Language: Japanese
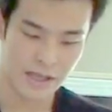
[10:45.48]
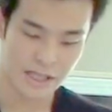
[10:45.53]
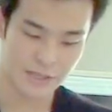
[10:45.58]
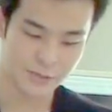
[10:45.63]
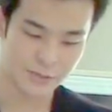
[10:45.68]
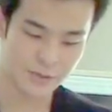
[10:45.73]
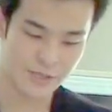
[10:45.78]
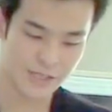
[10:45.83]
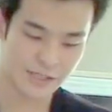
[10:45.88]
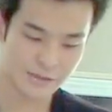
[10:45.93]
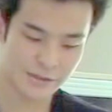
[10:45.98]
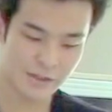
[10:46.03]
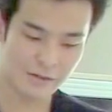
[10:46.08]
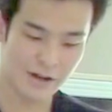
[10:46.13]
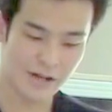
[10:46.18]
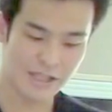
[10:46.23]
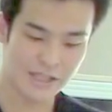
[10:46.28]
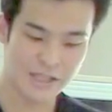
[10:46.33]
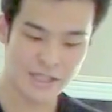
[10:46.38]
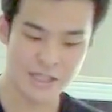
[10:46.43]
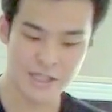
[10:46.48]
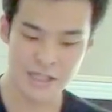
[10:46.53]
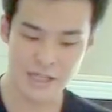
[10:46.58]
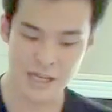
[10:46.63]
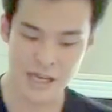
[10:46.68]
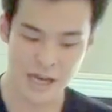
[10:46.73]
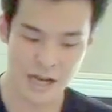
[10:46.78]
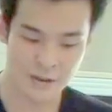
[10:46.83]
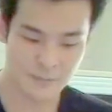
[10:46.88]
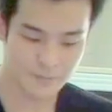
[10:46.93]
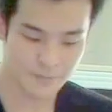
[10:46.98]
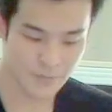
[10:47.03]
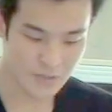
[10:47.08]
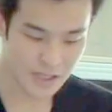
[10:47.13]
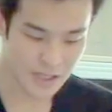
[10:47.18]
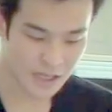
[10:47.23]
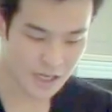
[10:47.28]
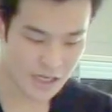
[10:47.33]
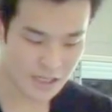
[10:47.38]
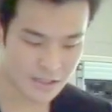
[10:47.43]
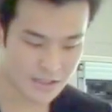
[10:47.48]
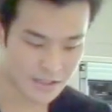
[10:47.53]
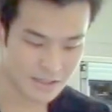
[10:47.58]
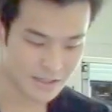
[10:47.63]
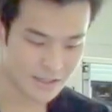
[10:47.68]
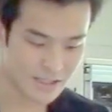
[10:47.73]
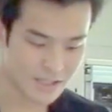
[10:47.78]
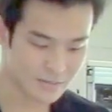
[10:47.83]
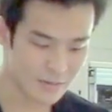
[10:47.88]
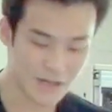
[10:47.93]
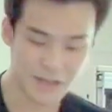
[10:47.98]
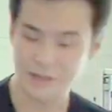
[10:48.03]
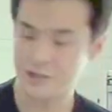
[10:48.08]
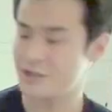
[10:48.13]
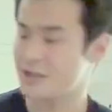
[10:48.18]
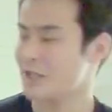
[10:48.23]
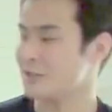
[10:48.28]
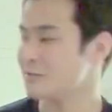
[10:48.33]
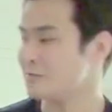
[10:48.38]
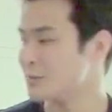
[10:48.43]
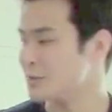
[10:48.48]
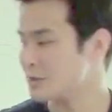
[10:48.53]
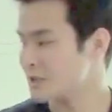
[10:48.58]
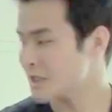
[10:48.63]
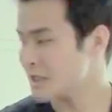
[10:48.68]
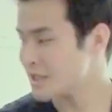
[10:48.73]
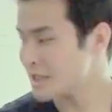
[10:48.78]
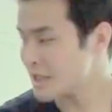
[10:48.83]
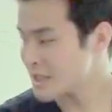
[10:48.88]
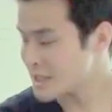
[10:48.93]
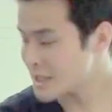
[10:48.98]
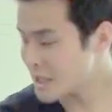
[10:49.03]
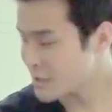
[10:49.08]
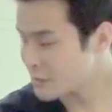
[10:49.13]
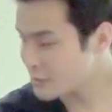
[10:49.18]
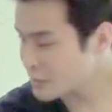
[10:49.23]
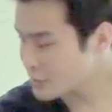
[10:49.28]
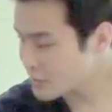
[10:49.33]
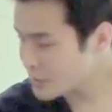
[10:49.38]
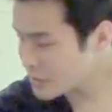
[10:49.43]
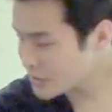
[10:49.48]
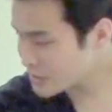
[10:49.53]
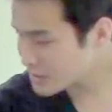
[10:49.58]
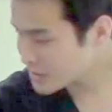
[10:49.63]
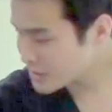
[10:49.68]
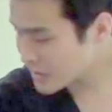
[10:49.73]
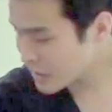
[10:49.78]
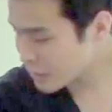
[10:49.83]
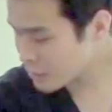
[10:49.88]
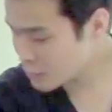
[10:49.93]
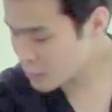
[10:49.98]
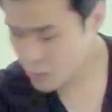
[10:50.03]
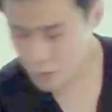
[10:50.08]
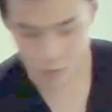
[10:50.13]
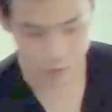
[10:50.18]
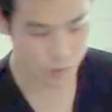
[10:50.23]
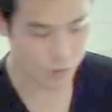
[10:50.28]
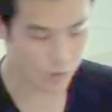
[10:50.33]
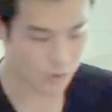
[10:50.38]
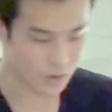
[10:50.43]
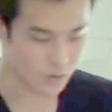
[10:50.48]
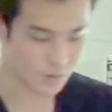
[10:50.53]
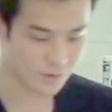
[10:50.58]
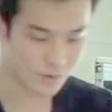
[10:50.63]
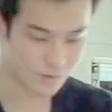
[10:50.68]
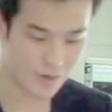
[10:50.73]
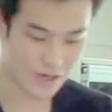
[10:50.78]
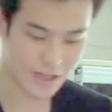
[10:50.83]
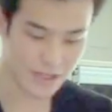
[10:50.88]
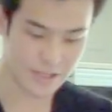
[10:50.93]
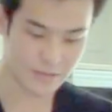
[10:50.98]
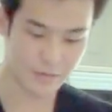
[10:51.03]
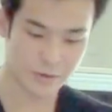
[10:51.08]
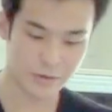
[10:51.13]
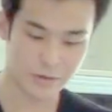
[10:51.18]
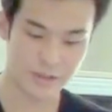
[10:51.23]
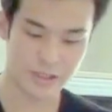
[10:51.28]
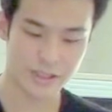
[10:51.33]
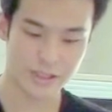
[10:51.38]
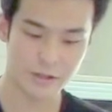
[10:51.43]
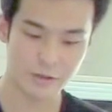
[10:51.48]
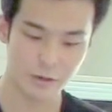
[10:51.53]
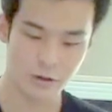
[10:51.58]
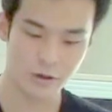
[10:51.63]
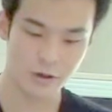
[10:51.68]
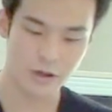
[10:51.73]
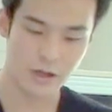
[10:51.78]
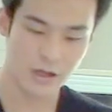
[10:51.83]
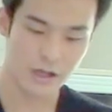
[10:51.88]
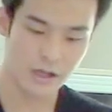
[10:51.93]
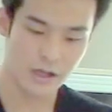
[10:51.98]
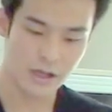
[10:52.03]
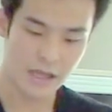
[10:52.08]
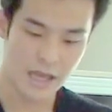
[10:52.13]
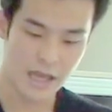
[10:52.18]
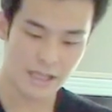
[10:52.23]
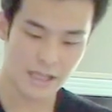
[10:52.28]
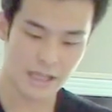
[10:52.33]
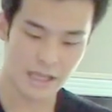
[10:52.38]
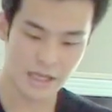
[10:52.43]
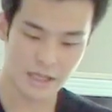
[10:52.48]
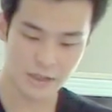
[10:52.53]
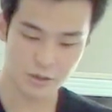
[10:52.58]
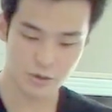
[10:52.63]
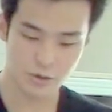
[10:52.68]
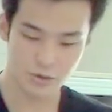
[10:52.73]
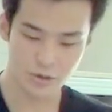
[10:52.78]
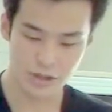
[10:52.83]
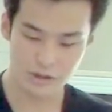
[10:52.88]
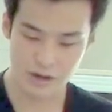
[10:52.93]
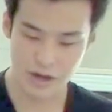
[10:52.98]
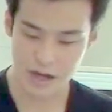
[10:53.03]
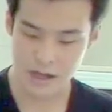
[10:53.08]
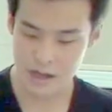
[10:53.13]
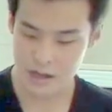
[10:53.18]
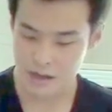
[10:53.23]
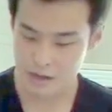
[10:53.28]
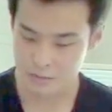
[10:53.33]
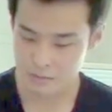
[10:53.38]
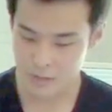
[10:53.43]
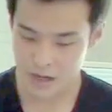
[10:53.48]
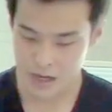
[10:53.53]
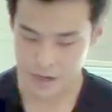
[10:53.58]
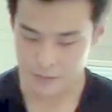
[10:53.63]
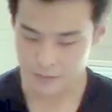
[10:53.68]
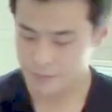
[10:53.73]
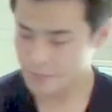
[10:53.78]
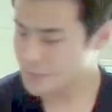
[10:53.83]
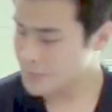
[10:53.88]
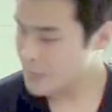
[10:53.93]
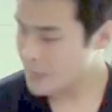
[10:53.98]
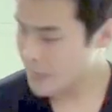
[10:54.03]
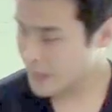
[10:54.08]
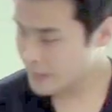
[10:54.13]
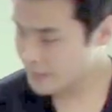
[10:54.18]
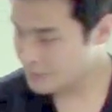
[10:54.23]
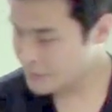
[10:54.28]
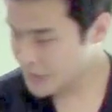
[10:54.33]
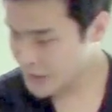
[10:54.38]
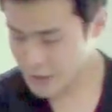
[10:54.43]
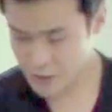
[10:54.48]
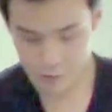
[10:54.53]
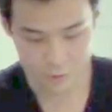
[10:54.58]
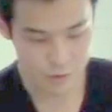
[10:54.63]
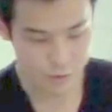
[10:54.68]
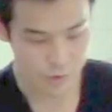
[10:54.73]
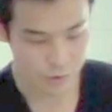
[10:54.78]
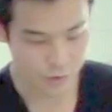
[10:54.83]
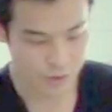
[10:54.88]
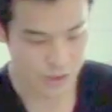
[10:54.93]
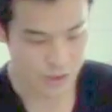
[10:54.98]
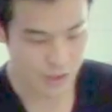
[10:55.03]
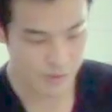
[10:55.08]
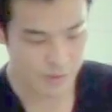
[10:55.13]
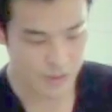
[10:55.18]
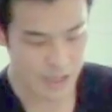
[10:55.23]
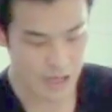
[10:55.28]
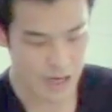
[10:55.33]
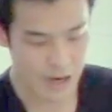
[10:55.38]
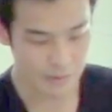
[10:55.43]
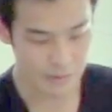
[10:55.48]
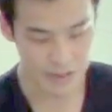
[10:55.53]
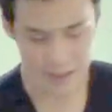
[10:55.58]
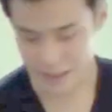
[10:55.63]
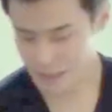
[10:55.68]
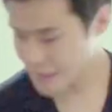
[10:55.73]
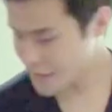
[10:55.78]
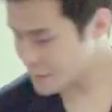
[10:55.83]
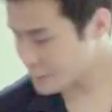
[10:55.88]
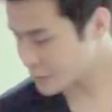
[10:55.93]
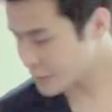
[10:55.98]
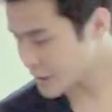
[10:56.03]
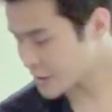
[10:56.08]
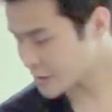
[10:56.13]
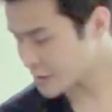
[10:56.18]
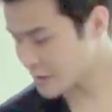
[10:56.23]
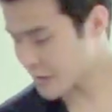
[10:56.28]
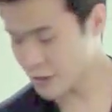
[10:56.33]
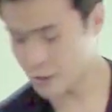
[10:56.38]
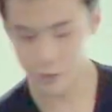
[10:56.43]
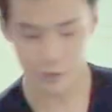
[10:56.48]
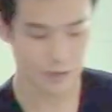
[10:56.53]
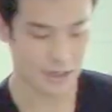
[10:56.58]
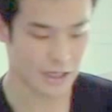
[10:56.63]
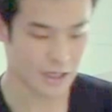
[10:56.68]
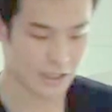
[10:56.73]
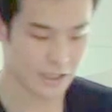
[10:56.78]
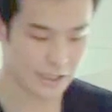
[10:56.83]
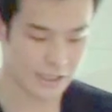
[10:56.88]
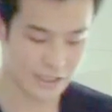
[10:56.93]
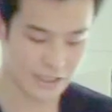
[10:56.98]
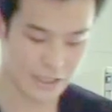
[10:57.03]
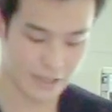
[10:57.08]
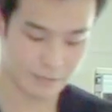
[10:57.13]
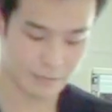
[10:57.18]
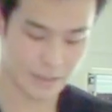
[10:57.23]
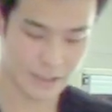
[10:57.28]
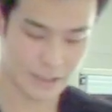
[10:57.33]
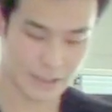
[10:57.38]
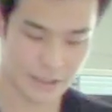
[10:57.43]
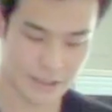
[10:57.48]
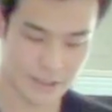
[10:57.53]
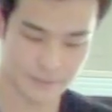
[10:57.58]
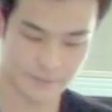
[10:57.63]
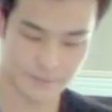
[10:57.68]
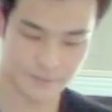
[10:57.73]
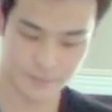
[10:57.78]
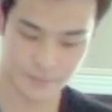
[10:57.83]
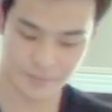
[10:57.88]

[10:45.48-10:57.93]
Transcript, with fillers: エスプレッソでは神社や八幡宮なども全然違う単語も多く含まれてしまうのですけど、えー、提案手法ではまあ既存手法に比べて余りが非常に少ないという結果になっています。